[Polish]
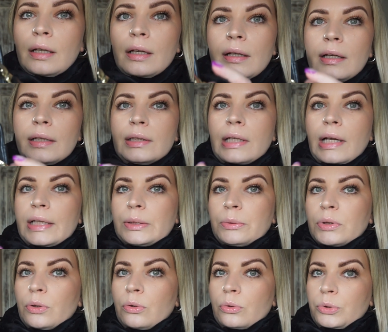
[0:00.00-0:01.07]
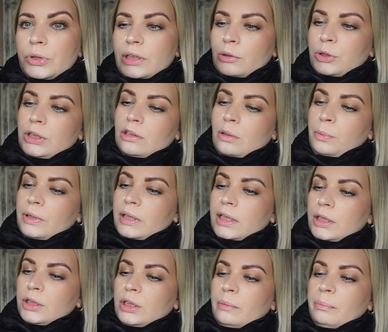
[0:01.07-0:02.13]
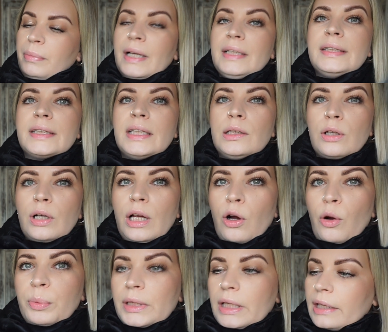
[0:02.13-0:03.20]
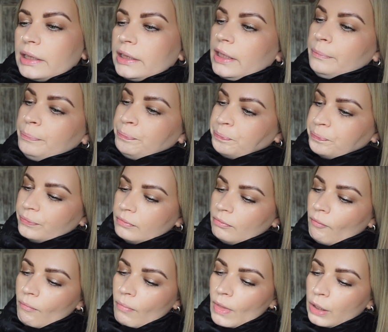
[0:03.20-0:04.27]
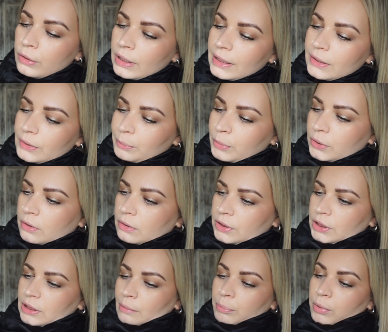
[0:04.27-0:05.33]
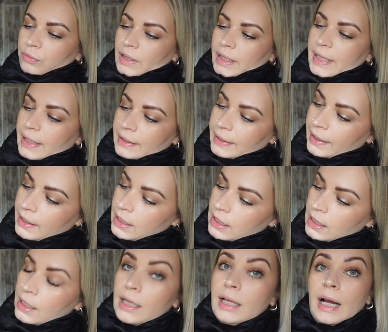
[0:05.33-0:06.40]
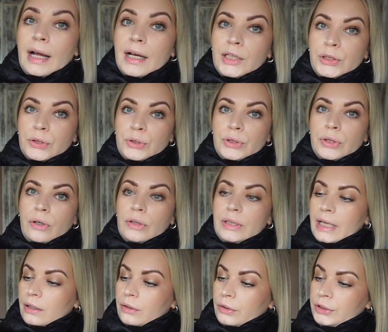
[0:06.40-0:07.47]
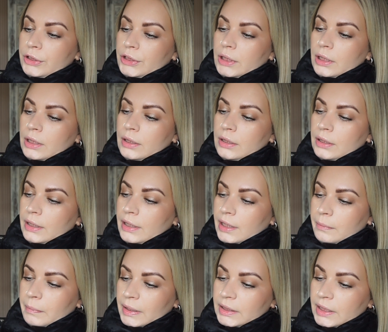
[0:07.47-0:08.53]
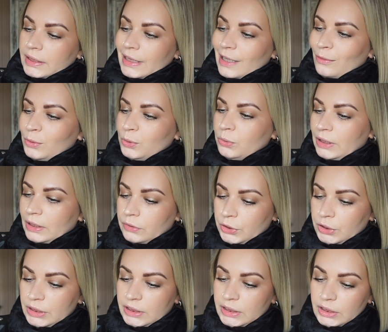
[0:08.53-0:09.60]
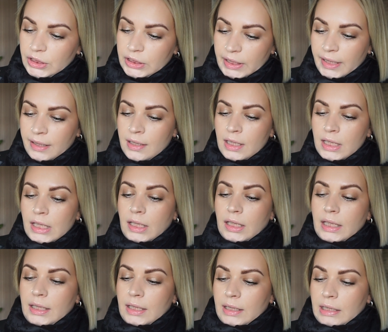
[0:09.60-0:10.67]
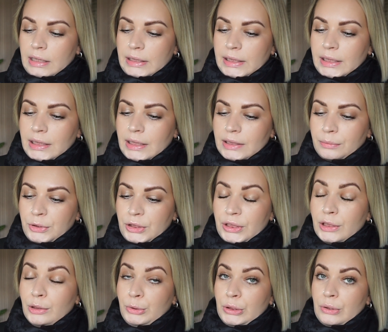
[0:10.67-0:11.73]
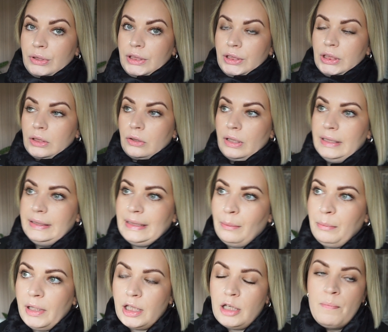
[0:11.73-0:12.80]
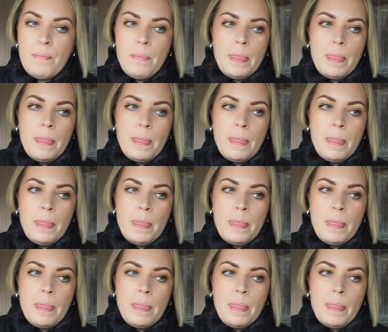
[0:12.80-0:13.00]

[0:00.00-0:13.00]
E, te złote okucia się zrobiły takie szampańskie, trochę obtarte. No ale to było tylko gdzieś tam powlekane. Ale jeśli chodzi o jakość e, materiału, tutaj to się nic nie dzieje. E, jedyne co mi się dzieje, to mi się rozjeżdża trochę zamek.